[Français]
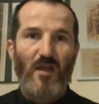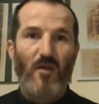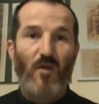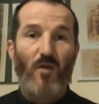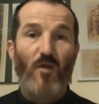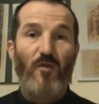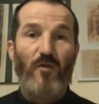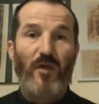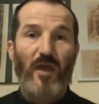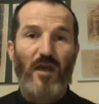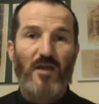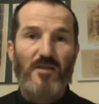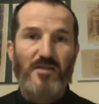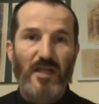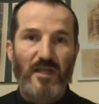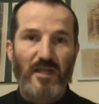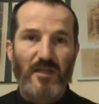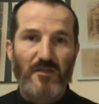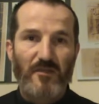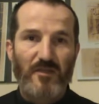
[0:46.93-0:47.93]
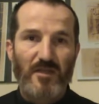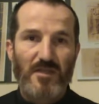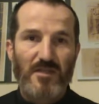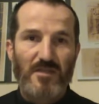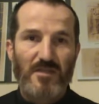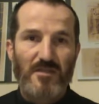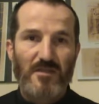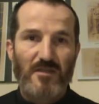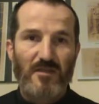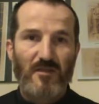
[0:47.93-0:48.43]
offert un
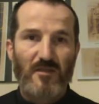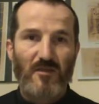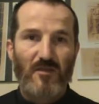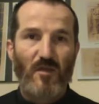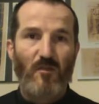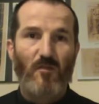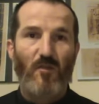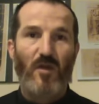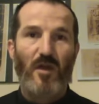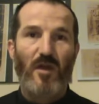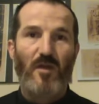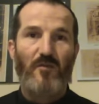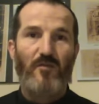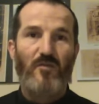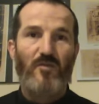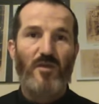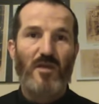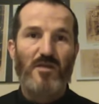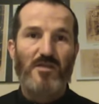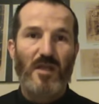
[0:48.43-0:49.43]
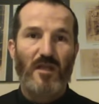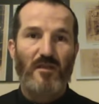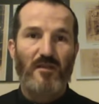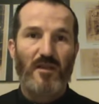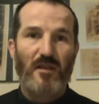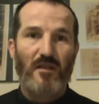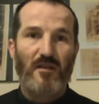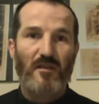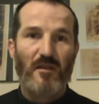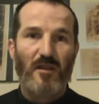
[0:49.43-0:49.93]
sacrifice, comme on l'a vu dans
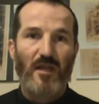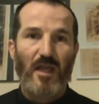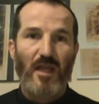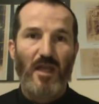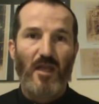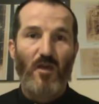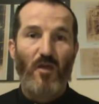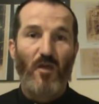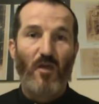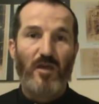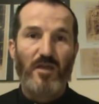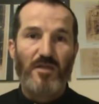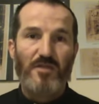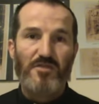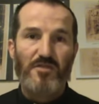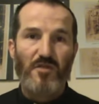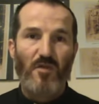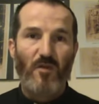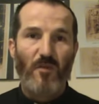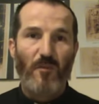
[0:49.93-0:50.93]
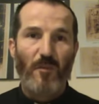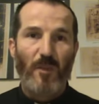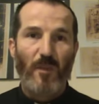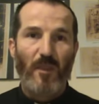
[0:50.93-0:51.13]
certaines religions,